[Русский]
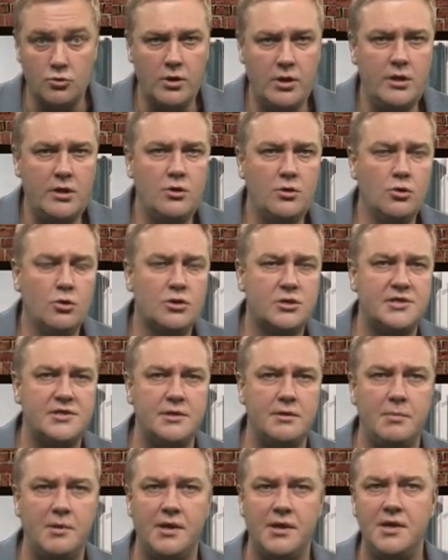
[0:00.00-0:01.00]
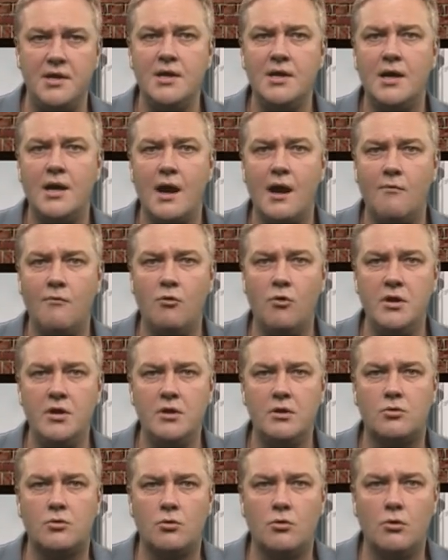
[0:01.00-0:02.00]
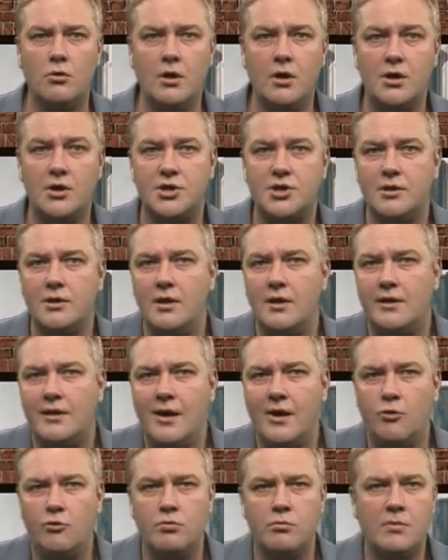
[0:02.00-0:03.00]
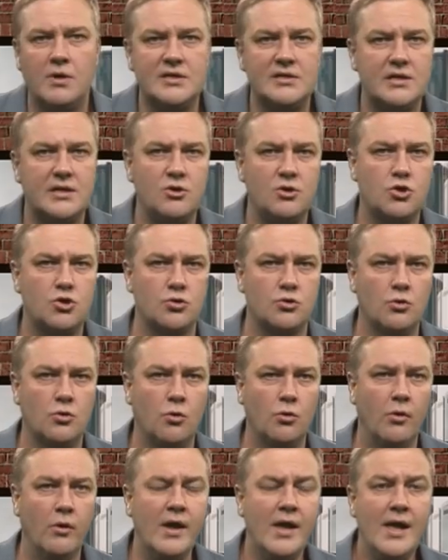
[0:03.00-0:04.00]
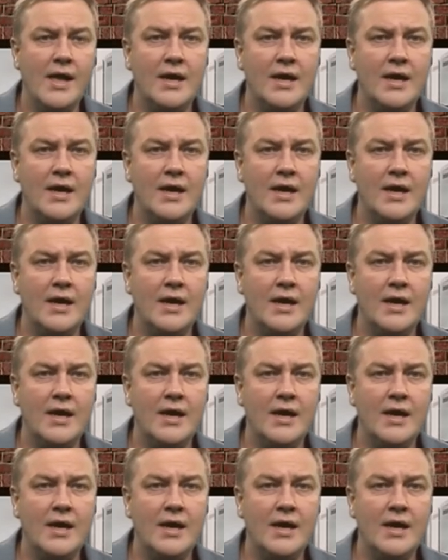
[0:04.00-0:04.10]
идешь себе, никого не трогаешь, налетают маски шоу.